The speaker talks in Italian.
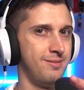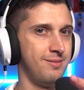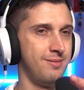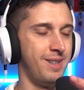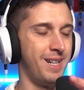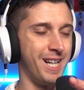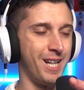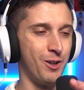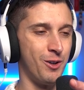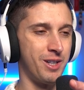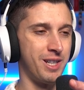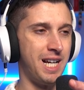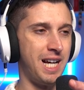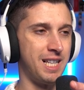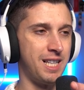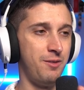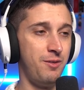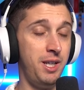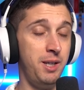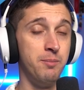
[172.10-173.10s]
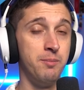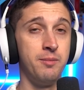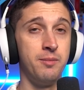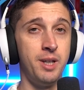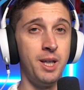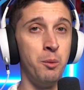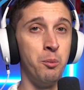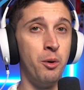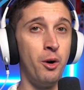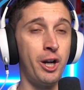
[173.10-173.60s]
Ricordatevi,
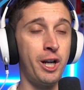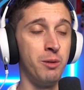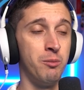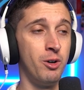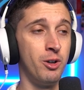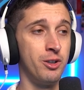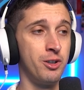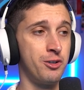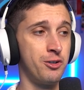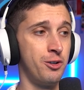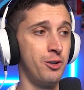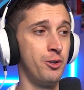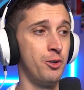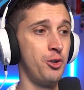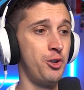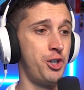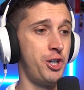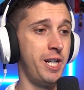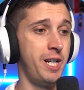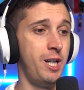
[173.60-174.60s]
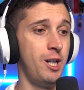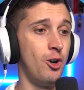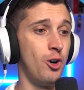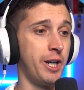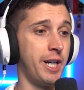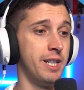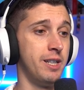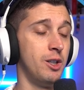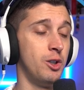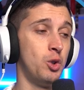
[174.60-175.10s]
i Pokémon sono Shiny
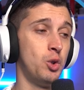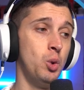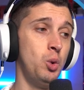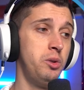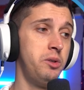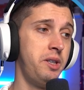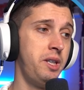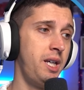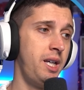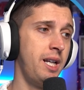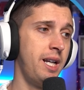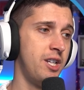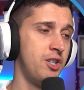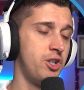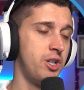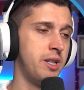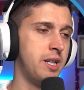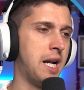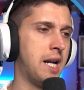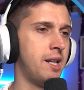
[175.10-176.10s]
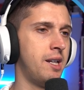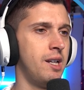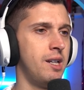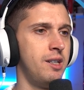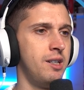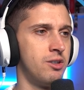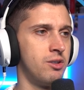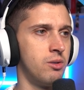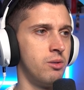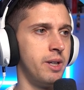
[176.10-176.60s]
Locked, tutti i leggendari del
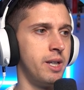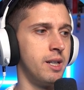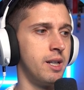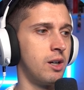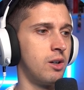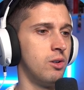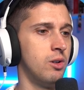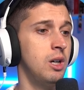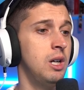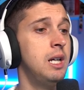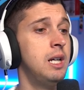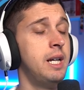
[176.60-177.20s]
disco Indaco.